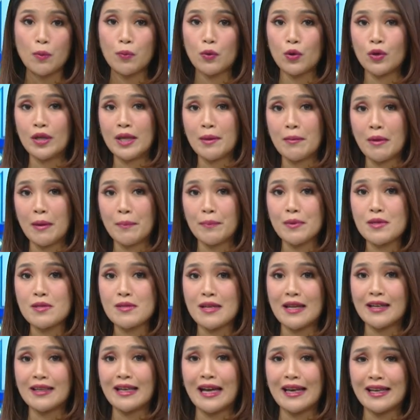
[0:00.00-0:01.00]
25
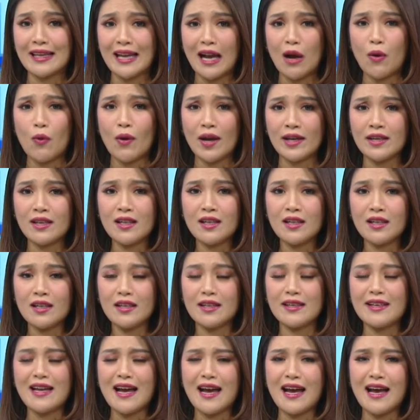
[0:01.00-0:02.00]
persen karyawan
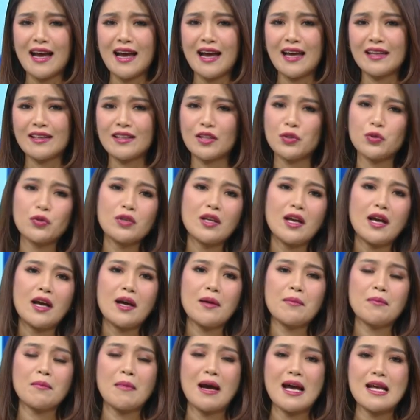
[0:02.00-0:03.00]
dan
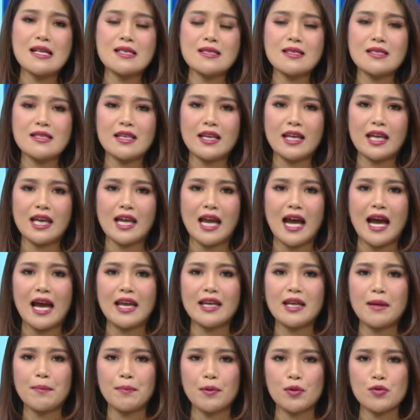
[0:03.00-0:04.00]
tentunya masih
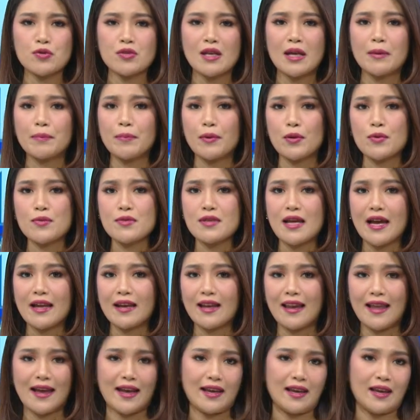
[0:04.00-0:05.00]
ada
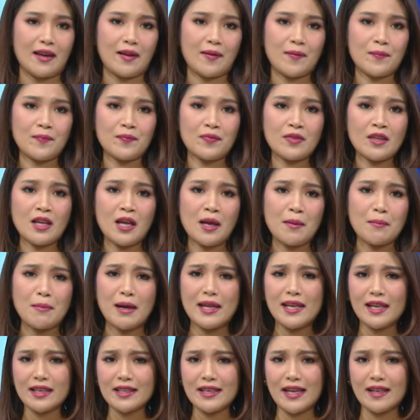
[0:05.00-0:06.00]
perusahaan-perusahaan lain
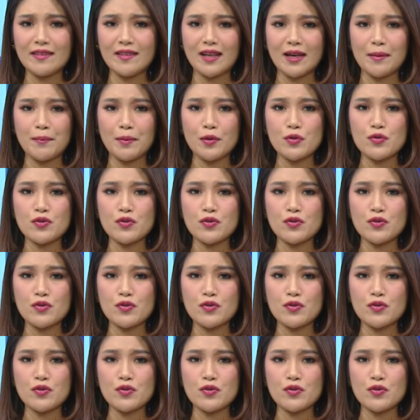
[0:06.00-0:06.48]
banyak di antara